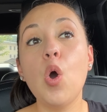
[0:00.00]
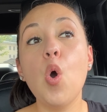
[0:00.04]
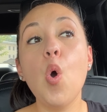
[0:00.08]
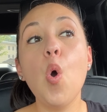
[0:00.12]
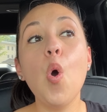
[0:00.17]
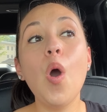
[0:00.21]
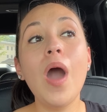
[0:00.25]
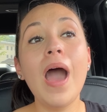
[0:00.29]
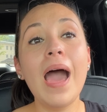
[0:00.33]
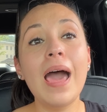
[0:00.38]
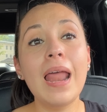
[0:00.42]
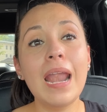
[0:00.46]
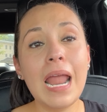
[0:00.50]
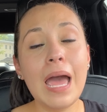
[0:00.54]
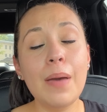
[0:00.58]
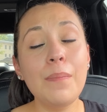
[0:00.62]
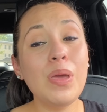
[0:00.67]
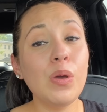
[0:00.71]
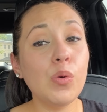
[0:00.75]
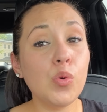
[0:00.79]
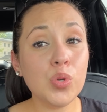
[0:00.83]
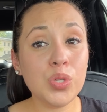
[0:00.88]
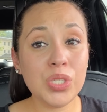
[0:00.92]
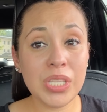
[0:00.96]
Ojalá me
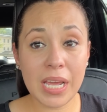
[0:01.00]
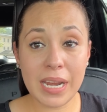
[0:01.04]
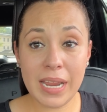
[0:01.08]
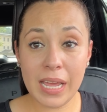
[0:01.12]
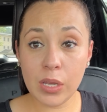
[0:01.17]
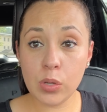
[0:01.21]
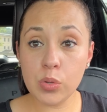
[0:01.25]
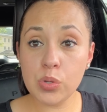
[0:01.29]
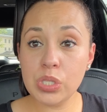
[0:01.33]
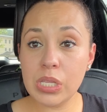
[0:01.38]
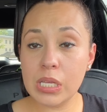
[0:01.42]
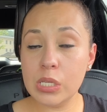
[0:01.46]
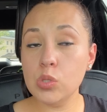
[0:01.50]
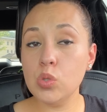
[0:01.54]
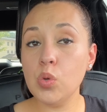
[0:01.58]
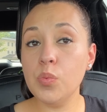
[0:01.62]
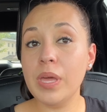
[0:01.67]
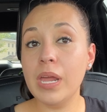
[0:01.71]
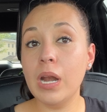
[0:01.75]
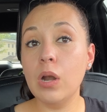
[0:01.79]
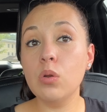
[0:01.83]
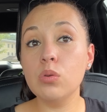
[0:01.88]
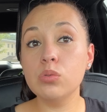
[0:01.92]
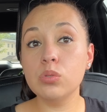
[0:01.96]
gustaría que ustedes
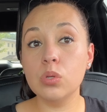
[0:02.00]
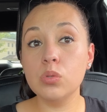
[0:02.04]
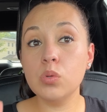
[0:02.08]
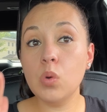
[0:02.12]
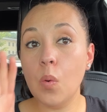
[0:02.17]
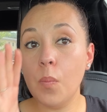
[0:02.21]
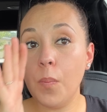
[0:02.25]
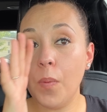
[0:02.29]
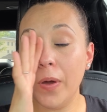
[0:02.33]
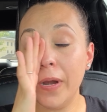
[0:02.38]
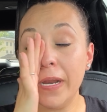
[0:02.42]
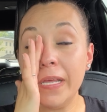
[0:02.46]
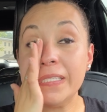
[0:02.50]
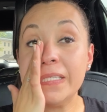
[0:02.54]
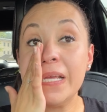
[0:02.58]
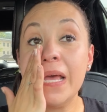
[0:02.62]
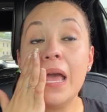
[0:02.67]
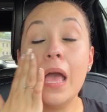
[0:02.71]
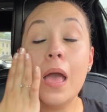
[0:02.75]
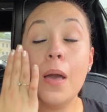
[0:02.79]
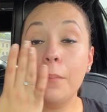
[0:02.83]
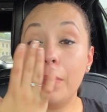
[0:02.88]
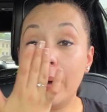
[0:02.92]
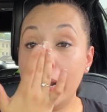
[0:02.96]
tuvieran los dos cupones
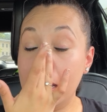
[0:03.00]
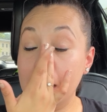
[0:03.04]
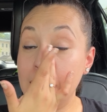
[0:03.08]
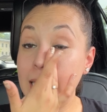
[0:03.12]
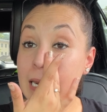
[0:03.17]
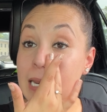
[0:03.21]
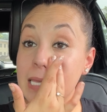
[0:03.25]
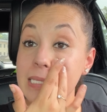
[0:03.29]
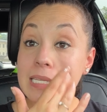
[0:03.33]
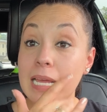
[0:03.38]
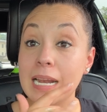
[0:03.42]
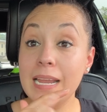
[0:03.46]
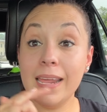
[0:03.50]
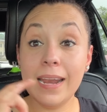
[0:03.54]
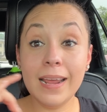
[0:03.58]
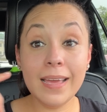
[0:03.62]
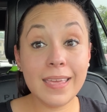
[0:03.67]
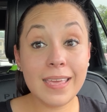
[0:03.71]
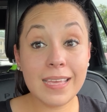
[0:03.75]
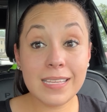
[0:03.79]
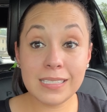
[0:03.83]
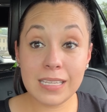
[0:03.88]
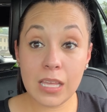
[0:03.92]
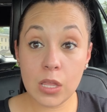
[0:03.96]
para que les salieran
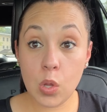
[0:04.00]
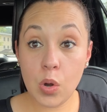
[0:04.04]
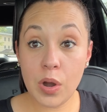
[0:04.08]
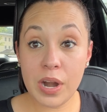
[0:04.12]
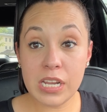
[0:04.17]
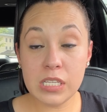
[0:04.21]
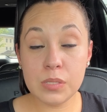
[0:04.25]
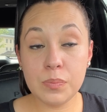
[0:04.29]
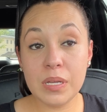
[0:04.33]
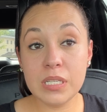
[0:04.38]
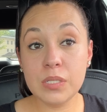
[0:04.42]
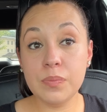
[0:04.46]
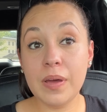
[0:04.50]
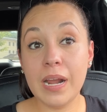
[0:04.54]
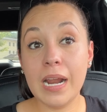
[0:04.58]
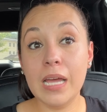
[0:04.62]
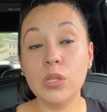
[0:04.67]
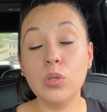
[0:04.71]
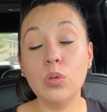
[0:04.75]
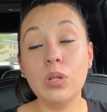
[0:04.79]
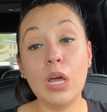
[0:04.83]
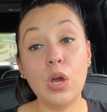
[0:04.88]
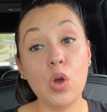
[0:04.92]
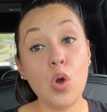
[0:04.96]
15 dólares más
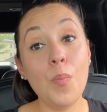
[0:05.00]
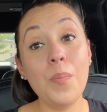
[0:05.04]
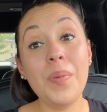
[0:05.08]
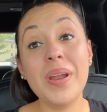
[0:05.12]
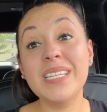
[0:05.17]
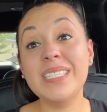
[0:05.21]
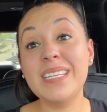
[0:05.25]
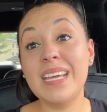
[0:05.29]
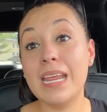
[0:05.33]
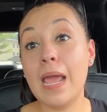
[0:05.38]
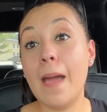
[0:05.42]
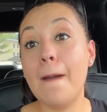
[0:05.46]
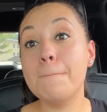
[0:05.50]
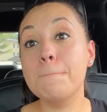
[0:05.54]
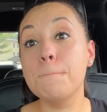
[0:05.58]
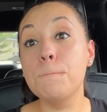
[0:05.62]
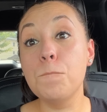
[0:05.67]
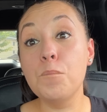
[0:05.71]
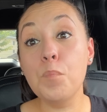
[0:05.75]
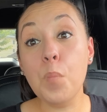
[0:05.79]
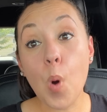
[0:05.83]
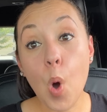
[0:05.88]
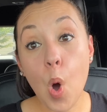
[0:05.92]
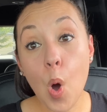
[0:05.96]
baratos. La compra sería
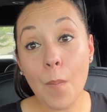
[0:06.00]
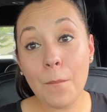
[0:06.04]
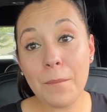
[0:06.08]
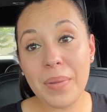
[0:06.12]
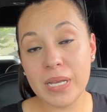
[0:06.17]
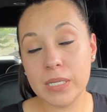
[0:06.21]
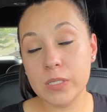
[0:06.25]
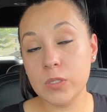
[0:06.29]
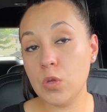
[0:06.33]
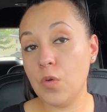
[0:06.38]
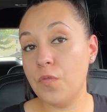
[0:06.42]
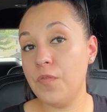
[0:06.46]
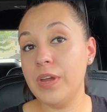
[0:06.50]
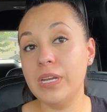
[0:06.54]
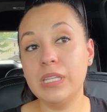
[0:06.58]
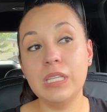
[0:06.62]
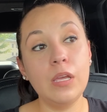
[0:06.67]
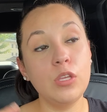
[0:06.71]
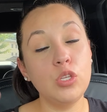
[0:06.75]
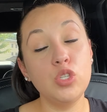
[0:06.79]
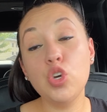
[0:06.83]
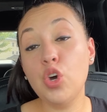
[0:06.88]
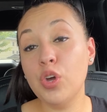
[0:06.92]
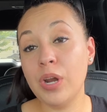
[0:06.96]
bomba esta oferta.
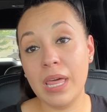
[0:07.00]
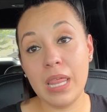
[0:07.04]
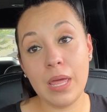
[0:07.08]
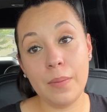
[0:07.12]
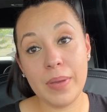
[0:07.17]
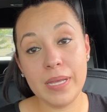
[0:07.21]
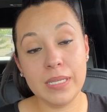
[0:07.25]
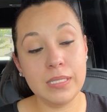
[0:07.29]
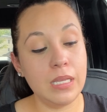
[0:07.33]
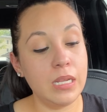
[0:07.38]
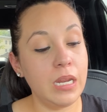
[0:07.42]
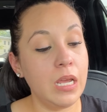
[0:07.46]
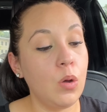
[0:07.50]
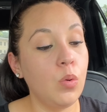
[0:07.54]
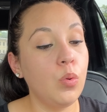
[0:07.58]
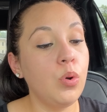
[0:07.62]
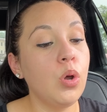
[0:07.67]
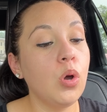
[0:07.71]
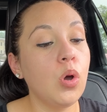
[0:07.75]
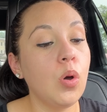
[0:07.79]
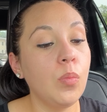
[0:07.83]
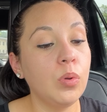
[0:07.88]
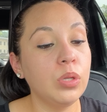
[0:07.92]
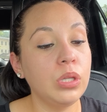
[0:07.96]
Yo nada más tenía
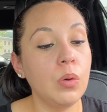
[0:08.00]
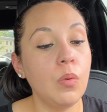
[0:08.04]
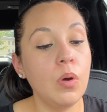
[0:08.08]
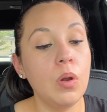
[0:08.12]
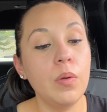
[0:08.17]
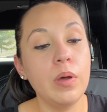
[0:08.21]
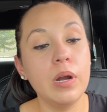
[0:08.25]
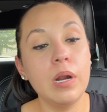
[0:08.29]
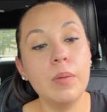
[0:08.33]
uno, como te vuelvo a